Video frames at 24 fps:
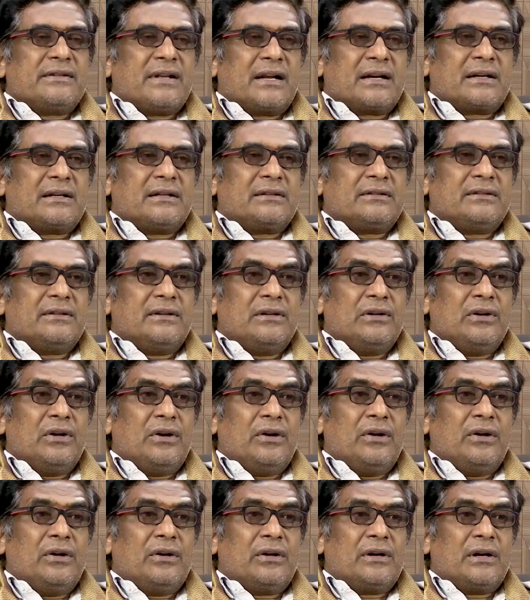సర్కసుల్లో
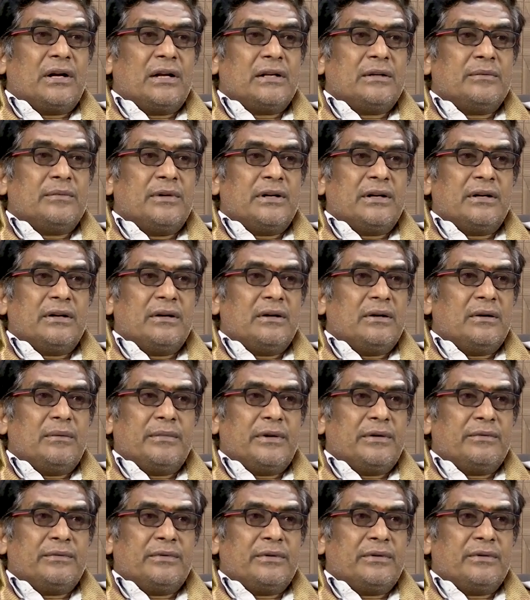రాజమండ్రిలో
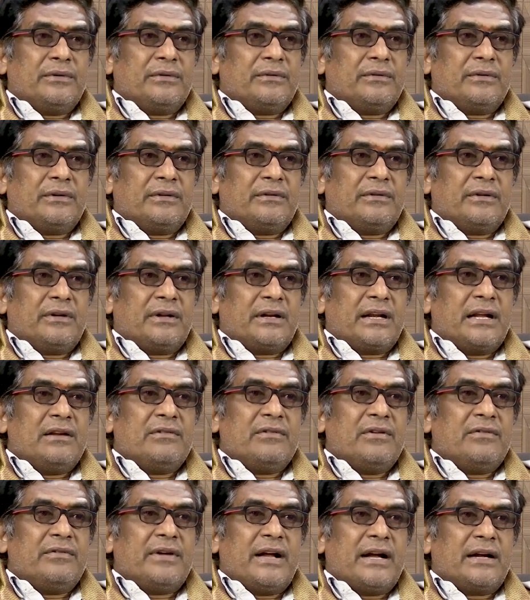మేము
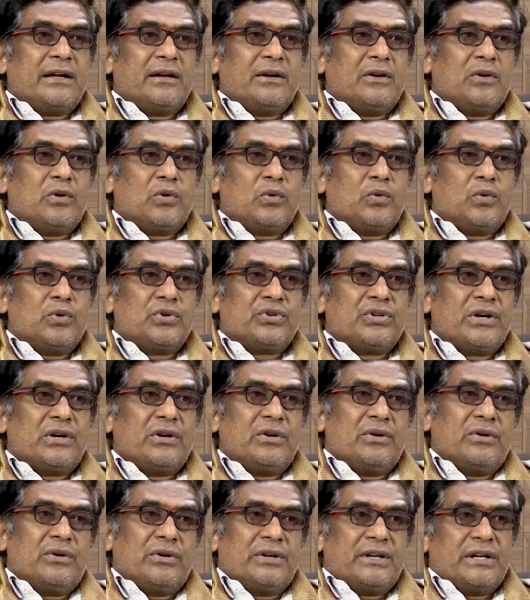రైల్వే వ్యాగన్లో
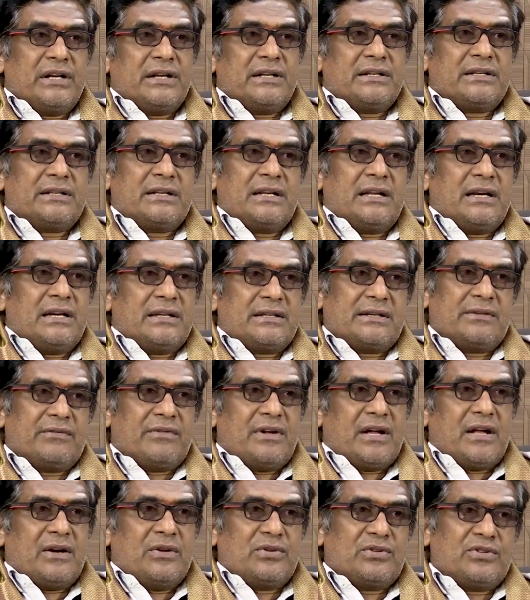గూడిషెడ్లో ఈ
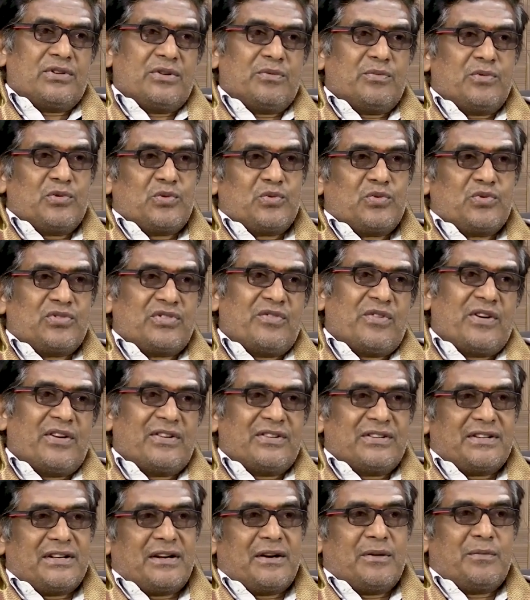సింహాలు వచ్చినప్పుడు
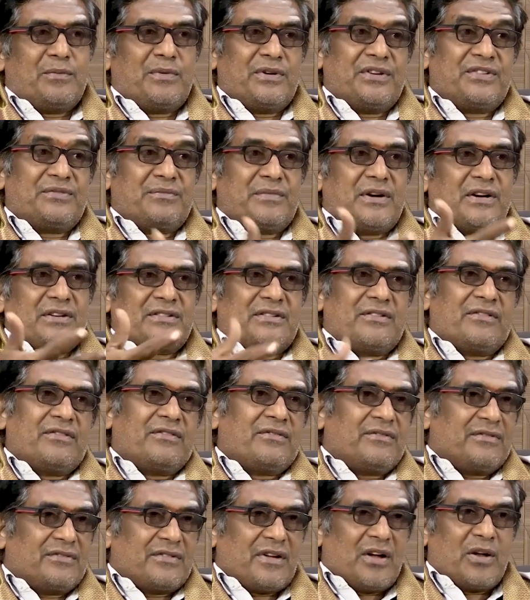చూసేవాళ్ళం చిన్నప్పుడు మాకు
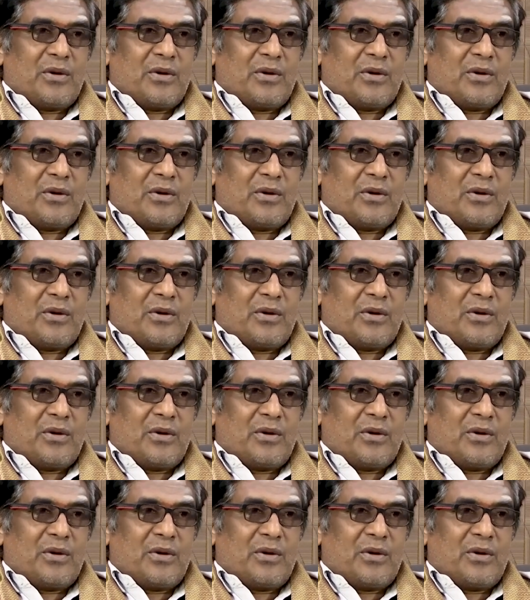సింహం